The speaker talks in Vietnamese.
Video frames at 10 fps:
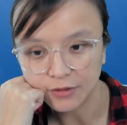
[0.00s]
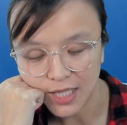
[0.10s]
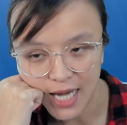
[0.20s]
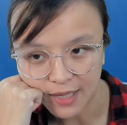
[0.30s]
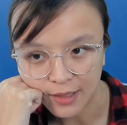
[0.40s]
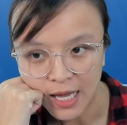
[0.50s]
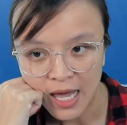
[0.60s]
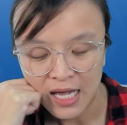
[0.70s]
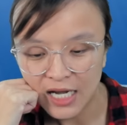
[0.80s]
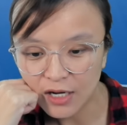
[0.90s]
tiếng anh
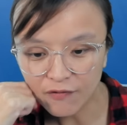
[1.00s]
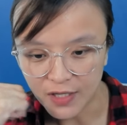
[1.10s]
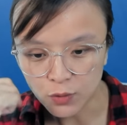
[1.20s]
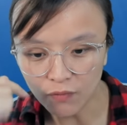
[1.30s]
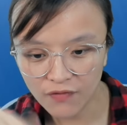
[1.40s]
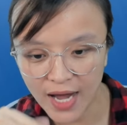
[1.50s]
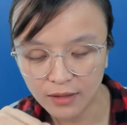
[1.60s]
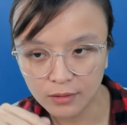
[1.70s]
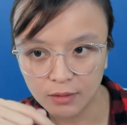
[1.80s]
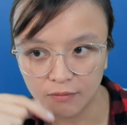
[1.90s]
nên nó phải xuất phát
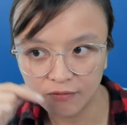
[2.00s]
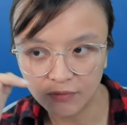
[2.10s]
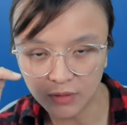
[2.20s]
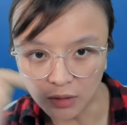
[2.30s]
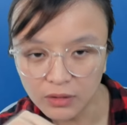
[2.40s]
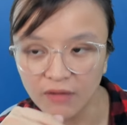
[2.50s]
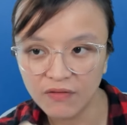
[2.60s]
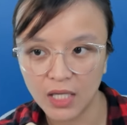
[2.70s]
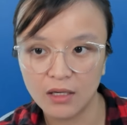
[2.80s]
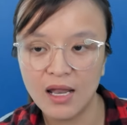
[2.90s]
từ cái
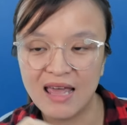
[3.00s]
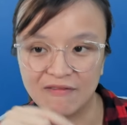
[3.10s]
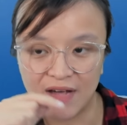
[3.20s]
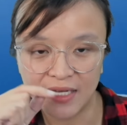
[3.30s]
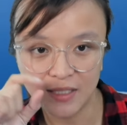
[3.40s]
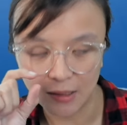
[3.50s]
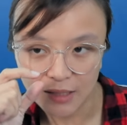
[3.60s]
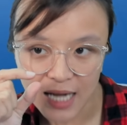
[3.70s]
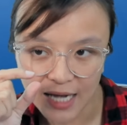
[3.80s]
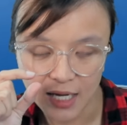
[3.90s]
việc đó là phải chỉnh
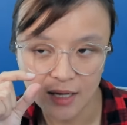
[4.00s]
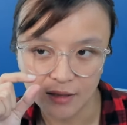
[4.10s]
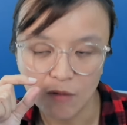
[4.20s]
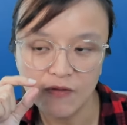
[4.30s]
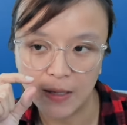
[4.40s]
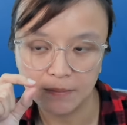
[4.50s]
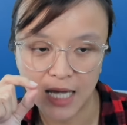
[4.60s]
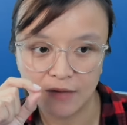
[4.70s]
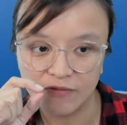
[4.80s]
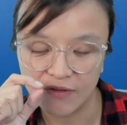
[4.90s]
lại cái hệ thống về âm
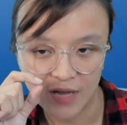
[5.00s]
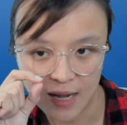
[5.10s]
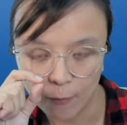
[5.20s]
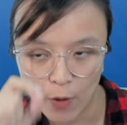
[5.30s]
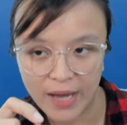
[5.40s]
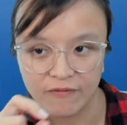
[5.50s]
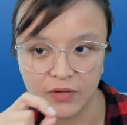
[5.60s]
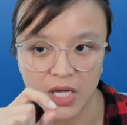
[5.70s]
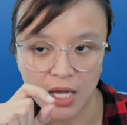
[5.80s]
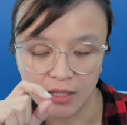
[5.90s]
thanh và phải làm quen
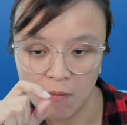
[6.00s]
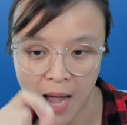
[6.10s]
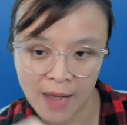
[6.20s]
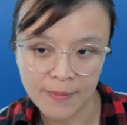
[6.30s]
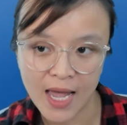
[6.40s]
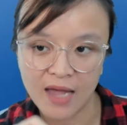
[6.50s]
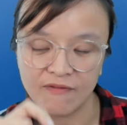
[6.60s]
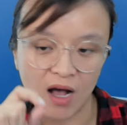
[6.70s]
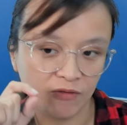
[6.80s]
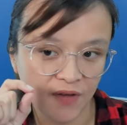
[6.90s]
với cái hệ thống ipa
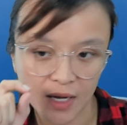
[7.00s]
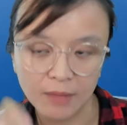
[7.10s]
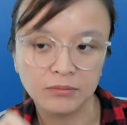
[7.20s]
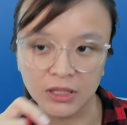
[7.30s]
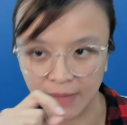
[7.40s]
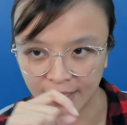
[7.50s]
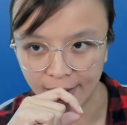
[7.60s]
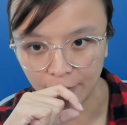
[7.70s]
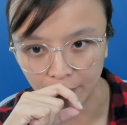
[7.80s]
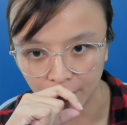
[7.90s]
và học phát âm từ ban
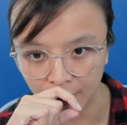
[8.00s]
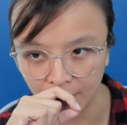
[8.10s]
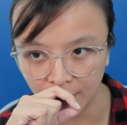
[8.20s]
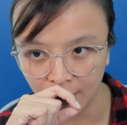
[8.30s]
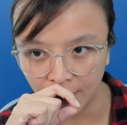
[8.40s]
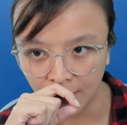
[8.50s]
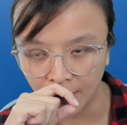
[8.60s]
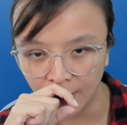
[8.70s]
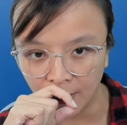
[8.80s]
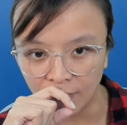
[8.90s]
đầu
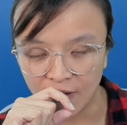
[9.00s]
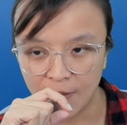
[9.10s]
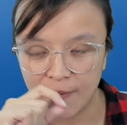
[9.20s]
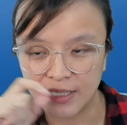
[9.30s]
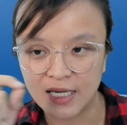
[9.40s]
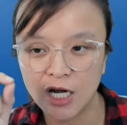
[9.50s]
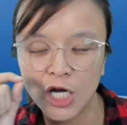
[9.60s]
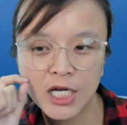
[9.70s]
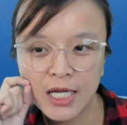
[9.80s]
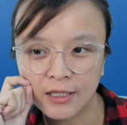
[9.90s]
và mấy bạn sẽ
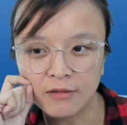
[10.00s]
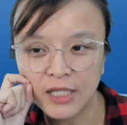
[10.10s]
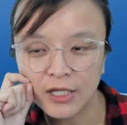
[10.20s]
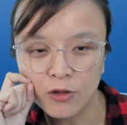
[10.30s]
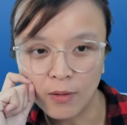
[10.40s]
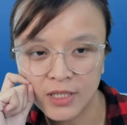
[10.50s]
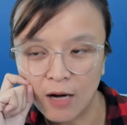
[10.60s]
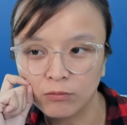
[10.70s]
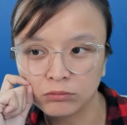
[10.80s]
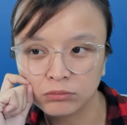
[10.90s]
nói đó là cần gì
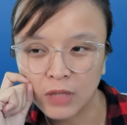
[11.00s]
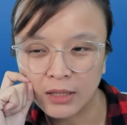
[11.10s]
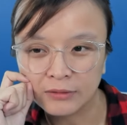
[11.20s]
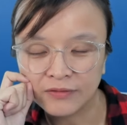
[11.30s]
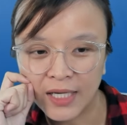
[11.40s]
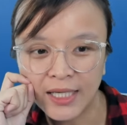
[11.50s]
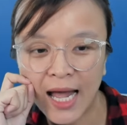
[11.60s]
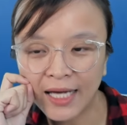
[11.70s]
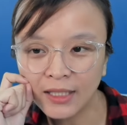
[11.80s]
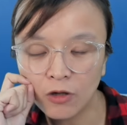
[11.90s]
giọng à, phải
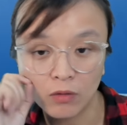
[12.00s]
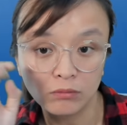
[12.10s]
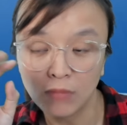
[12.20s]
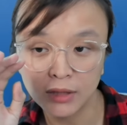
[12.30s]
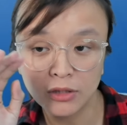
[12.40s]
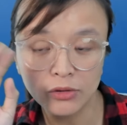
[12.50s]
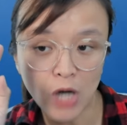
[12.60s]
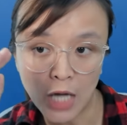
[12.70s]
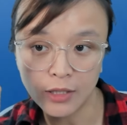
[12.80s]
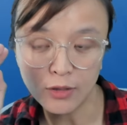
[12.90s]
hay đồ mình chưa
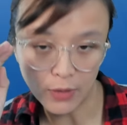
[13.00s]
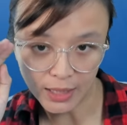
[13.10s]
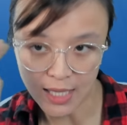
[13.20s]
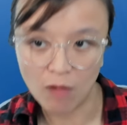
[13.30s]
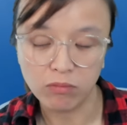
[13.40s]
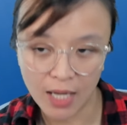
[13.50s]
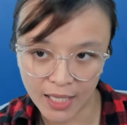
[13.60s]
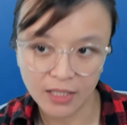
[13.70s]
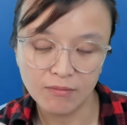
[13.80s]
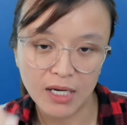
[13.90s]
nói tới chuyện giọng
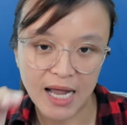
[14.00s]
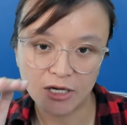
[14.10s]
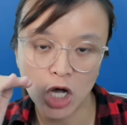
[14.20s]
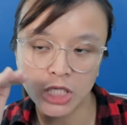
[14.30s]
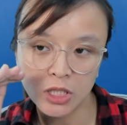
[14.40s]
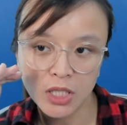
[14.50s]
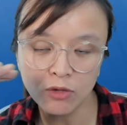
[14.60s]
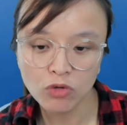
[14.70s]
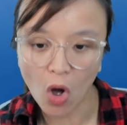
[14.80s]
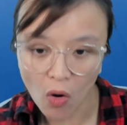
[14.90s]
hay mình đang nói tới
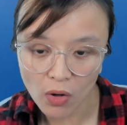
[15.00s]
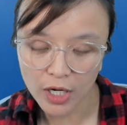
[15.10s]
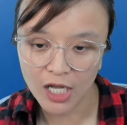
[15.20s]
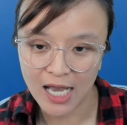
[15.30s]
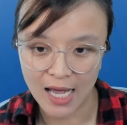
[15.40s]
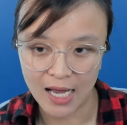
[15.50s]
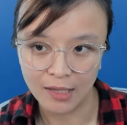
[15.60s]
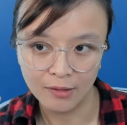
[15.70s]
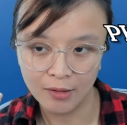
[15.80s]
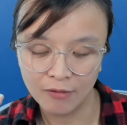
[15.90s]
yếu tố đó là
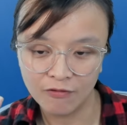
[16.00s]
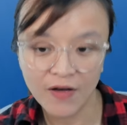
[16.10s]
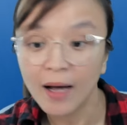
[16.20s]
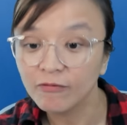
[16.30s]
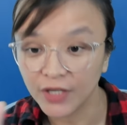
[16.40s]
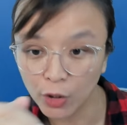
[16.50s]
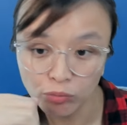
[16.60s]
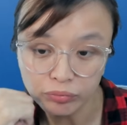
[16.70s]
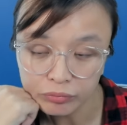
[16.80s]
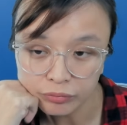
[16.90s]
phát âm phải đúng
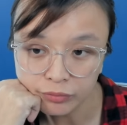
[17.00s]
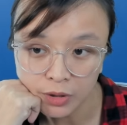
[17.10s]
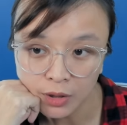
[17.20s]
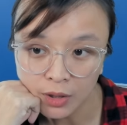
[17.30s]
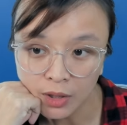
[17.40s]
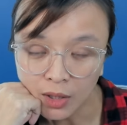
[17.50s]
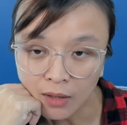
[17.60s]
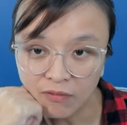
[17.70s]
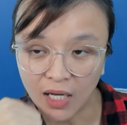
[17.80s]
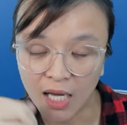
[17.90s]

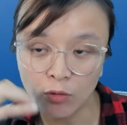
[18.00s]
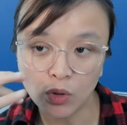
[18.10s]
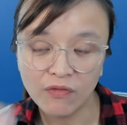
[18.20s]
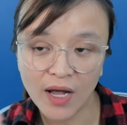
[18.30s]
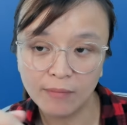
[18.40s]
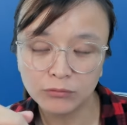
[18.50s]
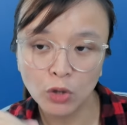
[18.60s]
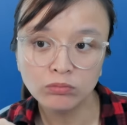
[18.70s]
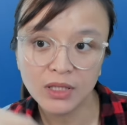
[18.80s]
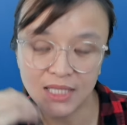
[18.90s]
và cái yếu tố phát âm
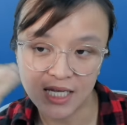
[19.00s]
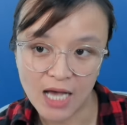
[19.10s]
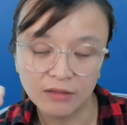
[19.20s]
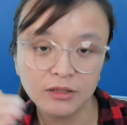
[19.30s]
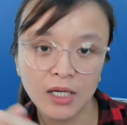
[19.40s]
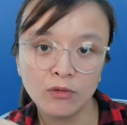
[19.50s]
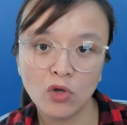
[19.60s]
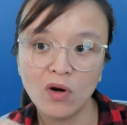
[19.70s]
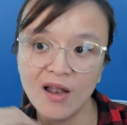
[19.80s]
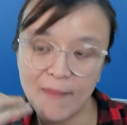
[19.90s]
đúng nó sẽ dẫn tới yếu
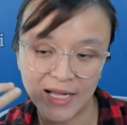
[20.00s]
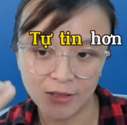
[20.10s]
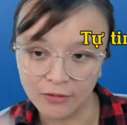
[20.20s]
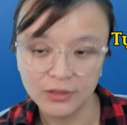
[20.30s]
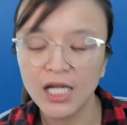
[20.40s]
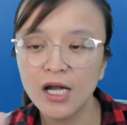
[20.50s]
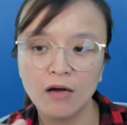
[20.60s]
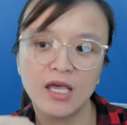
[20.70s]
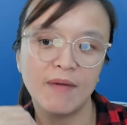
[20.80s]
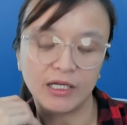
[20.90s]
tố đó là bạn tự tin
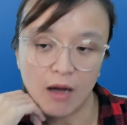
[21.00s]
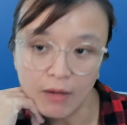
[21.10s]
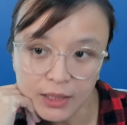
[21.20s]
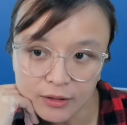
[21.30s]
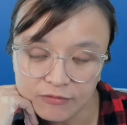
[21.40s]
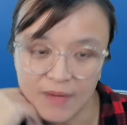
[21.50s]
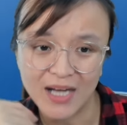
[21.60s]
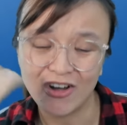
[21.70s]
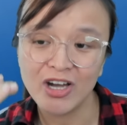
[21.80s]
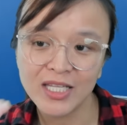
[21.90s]
hơn khi bạn nói và
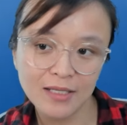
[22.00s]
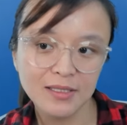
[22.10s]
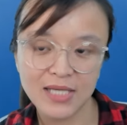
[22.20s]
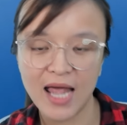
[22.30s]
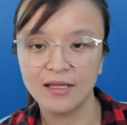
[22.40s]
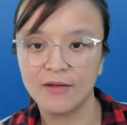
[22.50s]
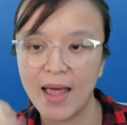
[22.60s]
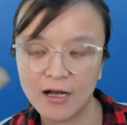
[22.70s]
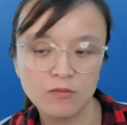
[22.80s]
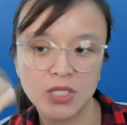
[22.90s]
bạn nói nó chính xác thì
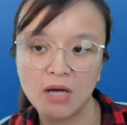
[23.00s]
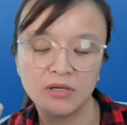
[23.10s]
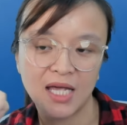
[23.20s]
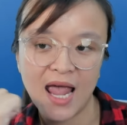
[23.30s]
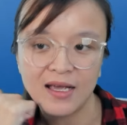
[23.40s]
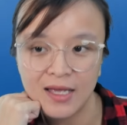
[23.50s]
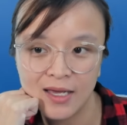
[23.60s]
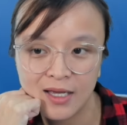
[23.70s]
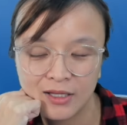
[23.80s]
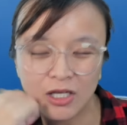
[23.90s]
bạn không sợ người khác
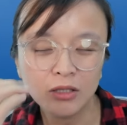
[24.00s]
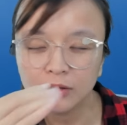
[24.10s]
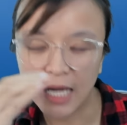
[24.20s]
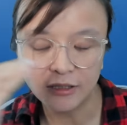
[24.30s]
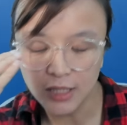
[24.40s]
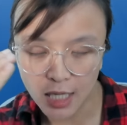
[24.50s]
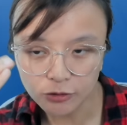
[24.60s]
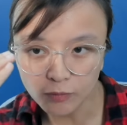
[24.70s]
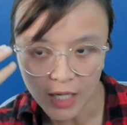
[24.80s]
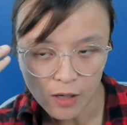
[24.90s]
thường là người lớn
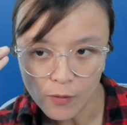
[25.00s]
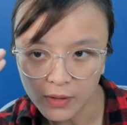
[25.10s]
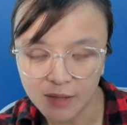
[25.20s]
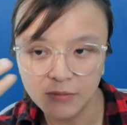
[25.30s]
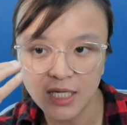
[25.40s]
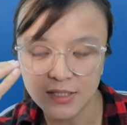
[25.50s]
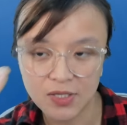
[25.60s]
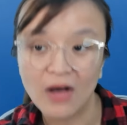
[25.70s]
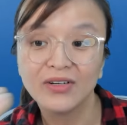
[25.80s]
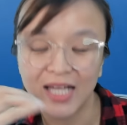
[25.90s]
chúng ta có một cái tâm lý là
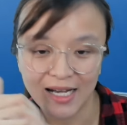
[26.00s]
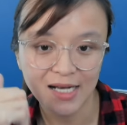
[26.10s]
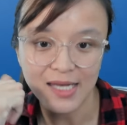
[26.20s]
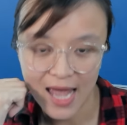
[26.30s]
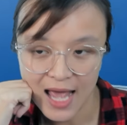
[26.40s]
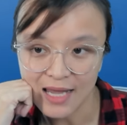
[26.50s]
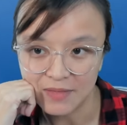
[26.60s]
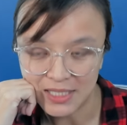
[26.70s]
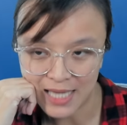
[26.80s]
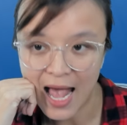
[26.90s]
sợ người khác đánh giá là
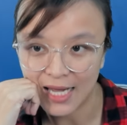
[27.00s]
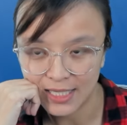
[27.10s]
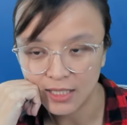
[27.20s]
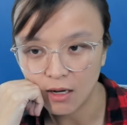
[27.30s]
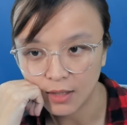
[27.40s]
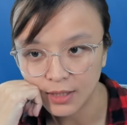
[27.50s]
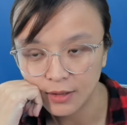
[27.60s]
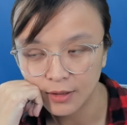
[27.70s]
bị sai khi nói